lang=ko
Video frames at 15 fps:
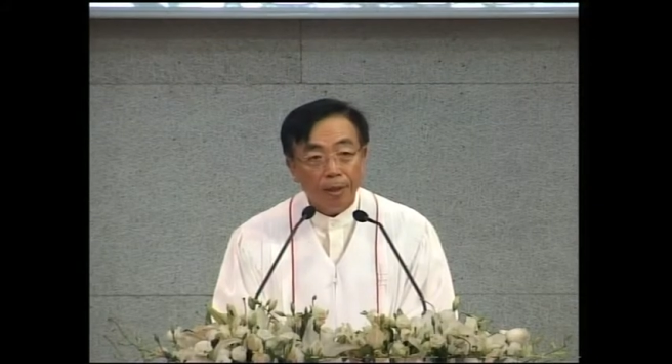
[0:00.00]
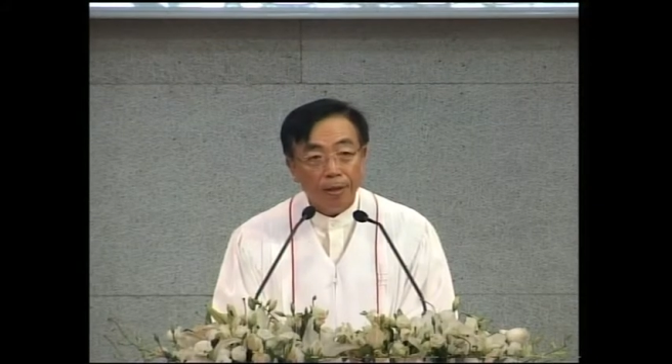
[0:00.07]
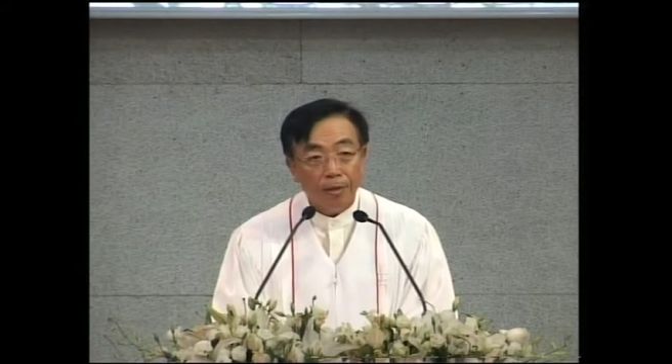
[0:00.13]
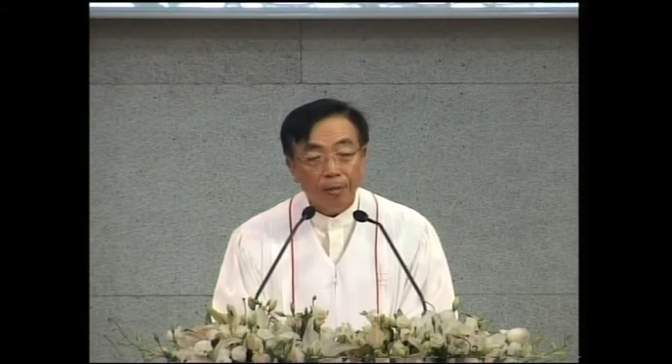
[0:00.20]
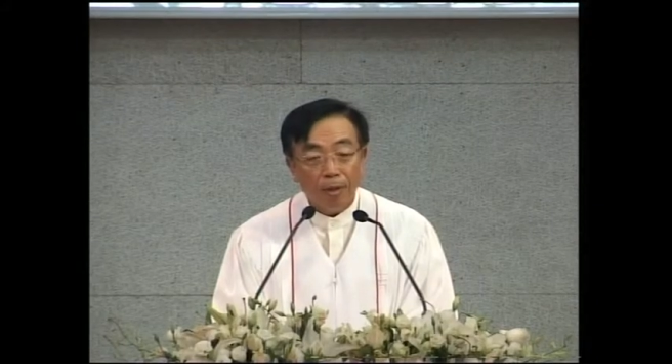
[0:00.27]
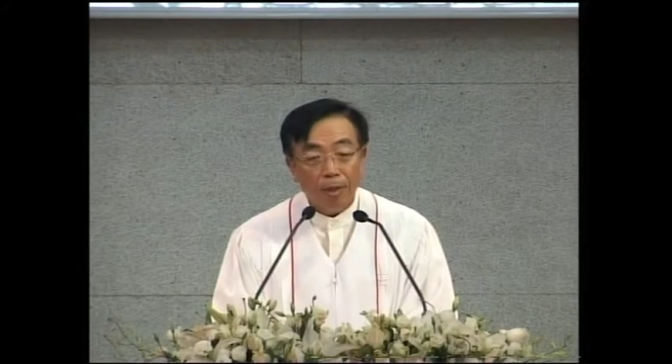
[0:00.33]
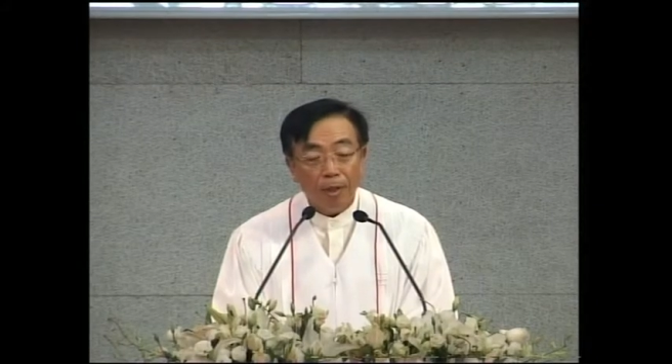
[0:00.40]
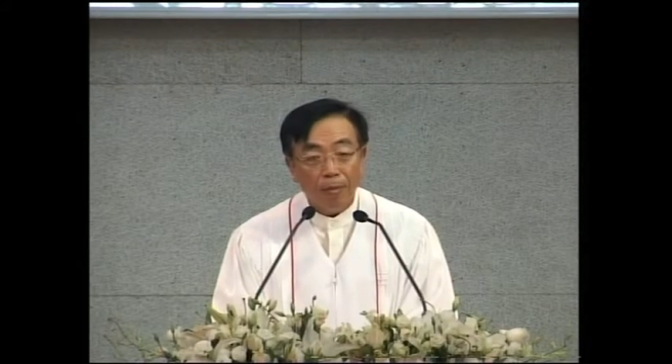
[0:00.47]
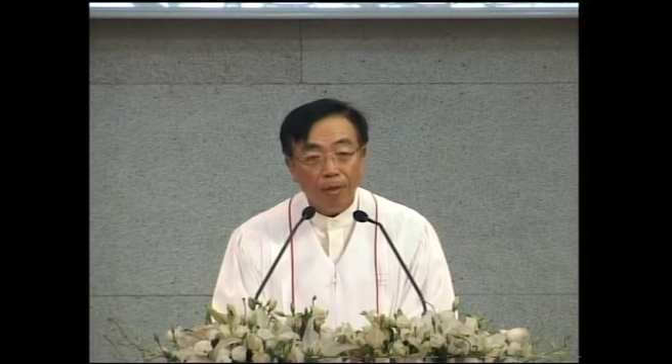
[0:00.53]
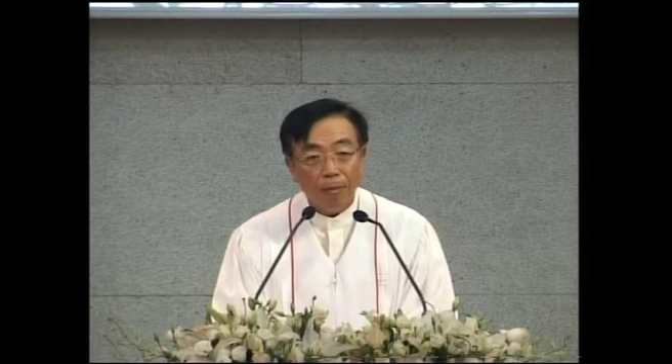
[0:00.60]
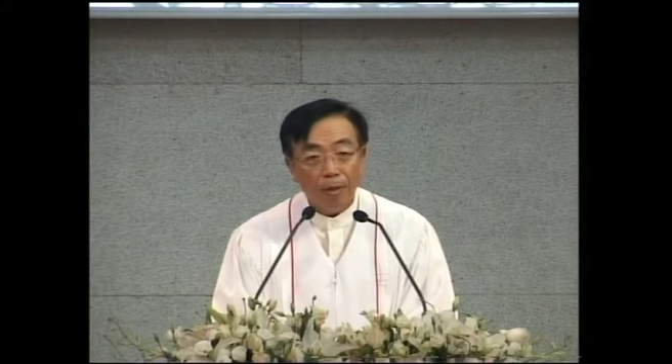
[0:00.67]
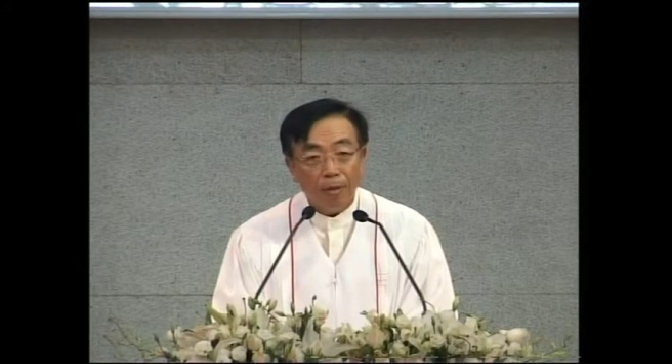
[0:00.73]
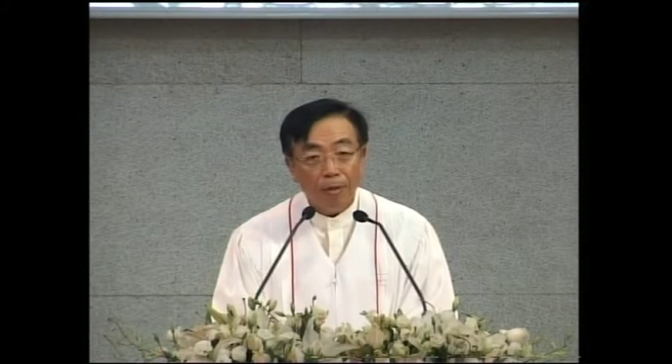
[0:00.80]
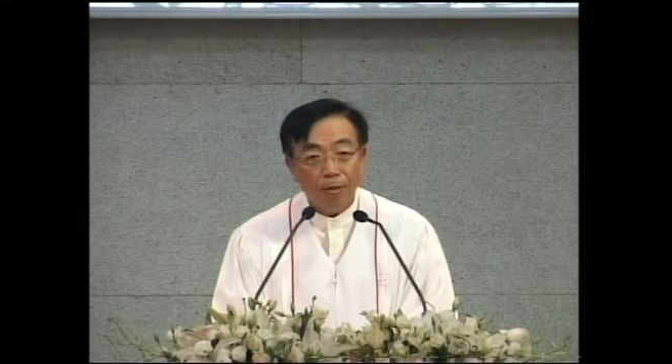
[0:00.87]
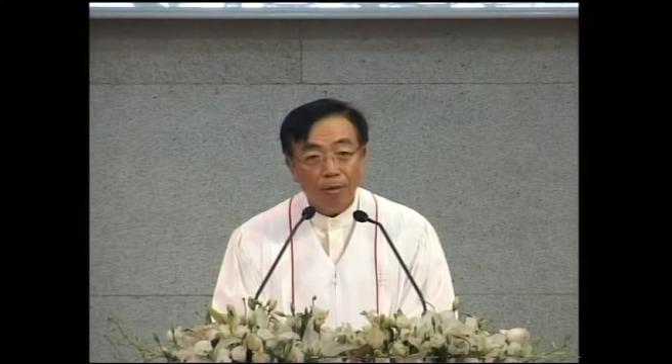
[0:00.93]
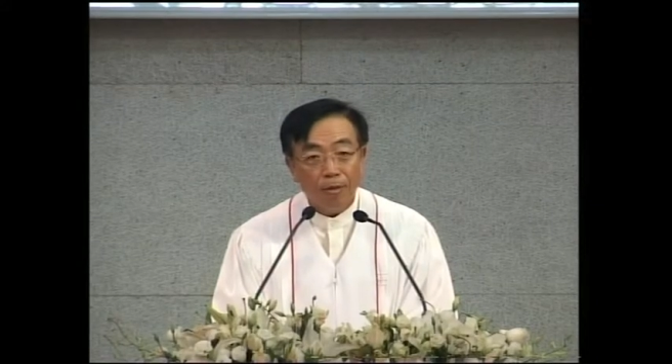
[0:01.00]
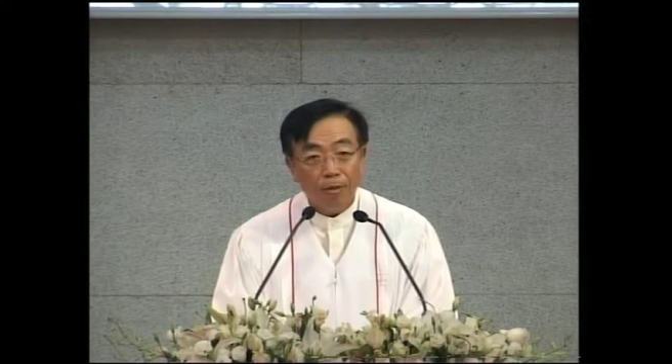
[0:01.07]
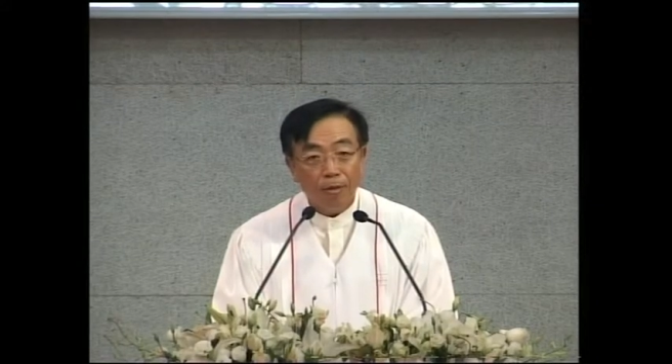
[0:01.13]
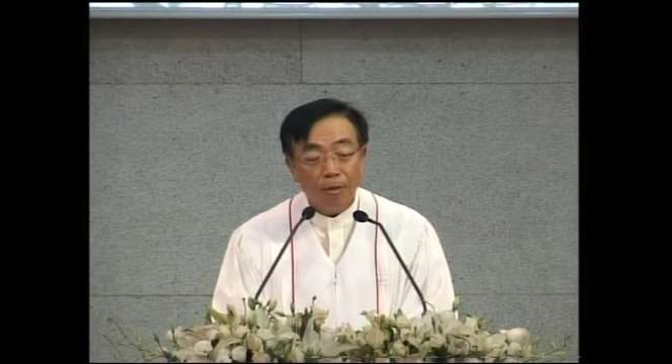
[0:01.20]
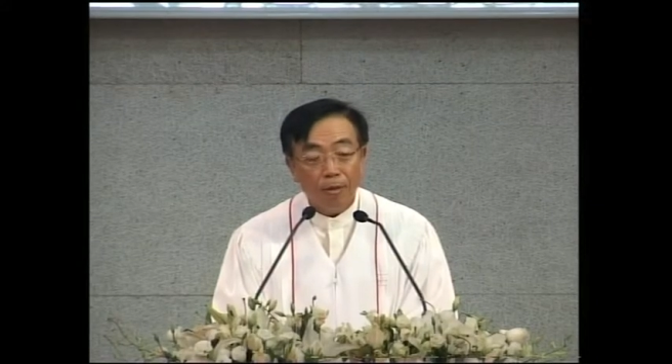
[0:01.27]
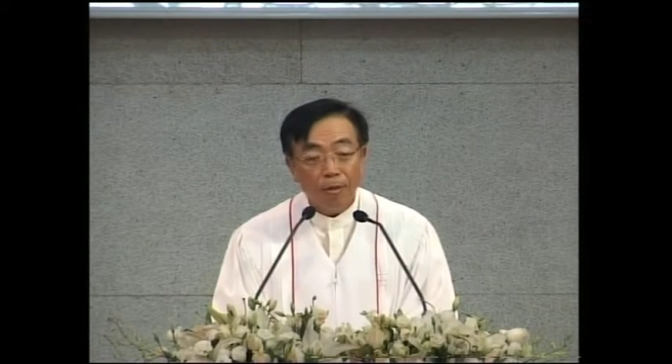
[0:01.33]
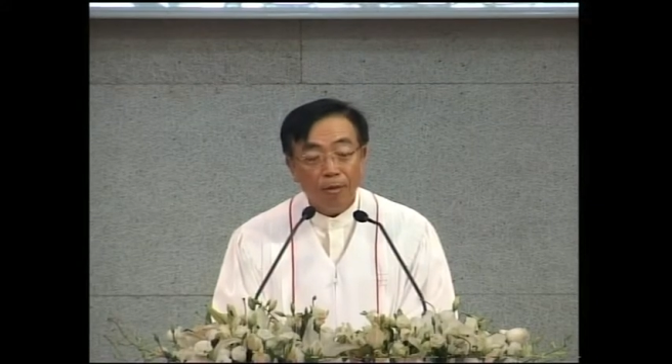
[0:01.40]
정말 답답한 것은
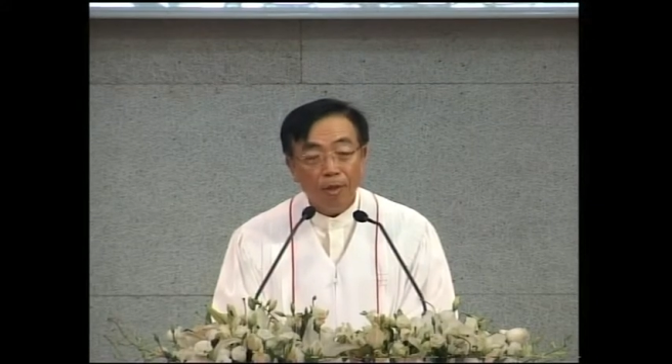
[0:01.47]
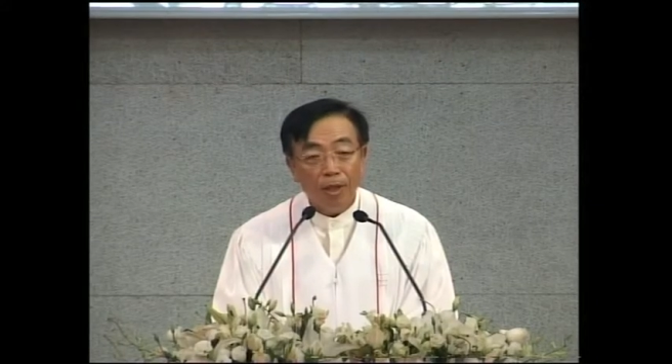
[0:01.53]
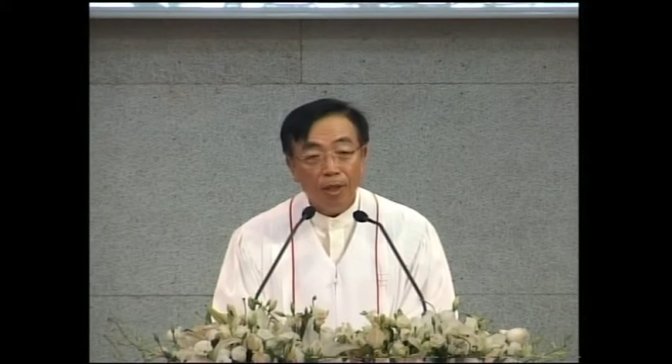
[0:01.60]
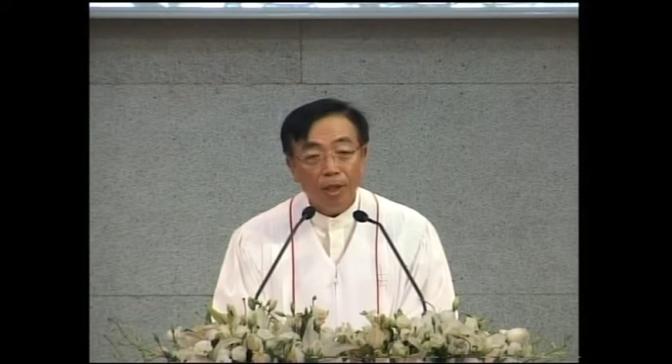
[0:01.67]
도저히